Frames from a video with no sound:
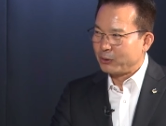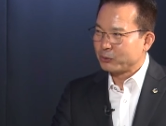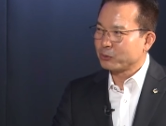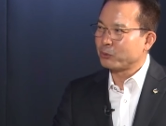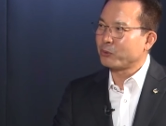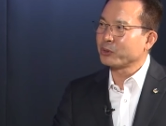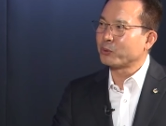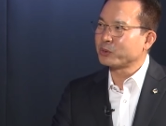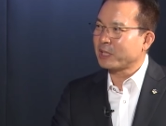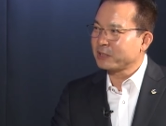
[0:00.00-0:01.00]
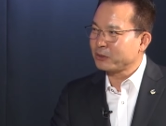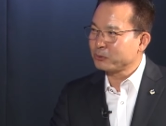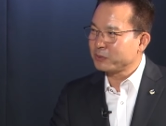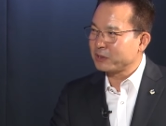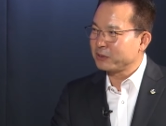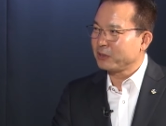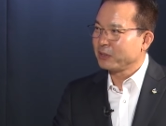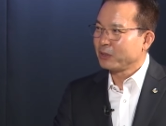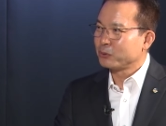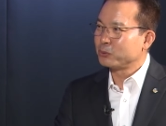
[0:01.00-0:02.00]
또 드론이 도착할 때쯤 돼서
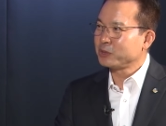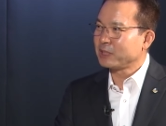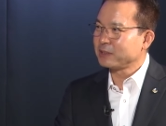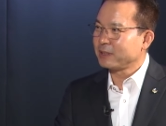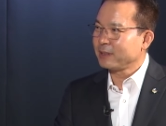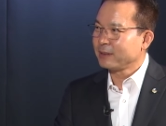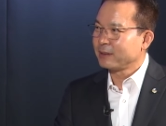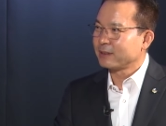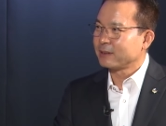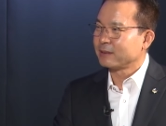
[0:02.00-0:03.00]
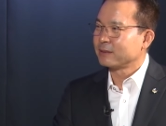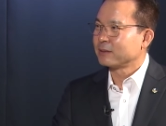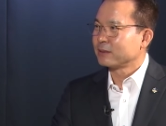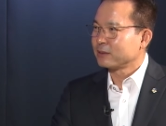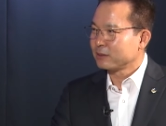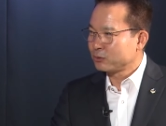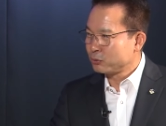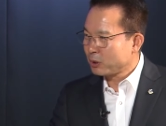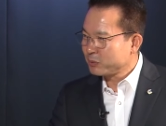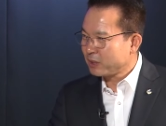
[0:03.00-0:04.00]
두시간 전에
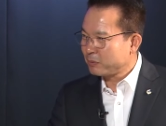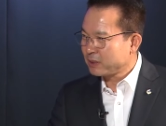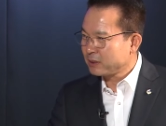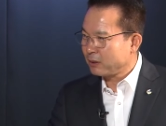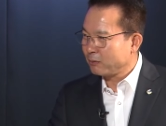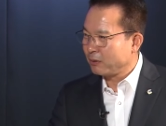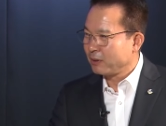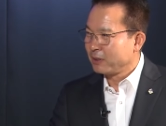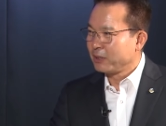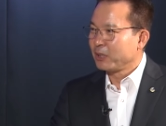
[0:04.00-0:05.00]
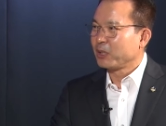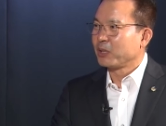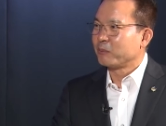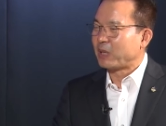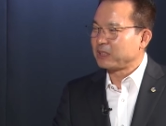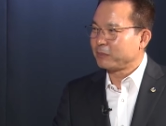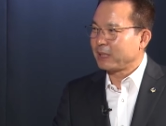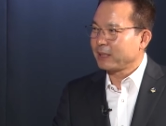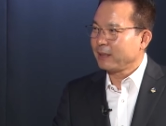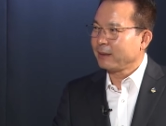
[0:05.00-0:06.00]
순항미사일 발사하고 아.
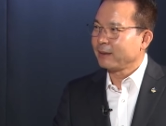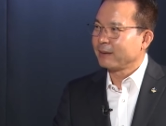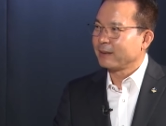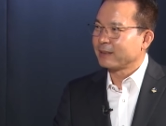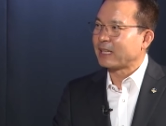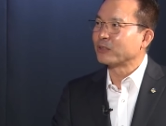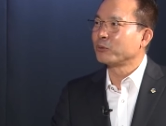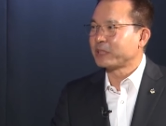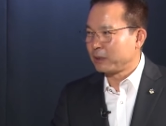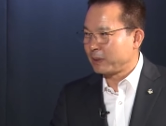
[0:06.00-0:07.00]
마지막에 탄도미사일, 탄도미사일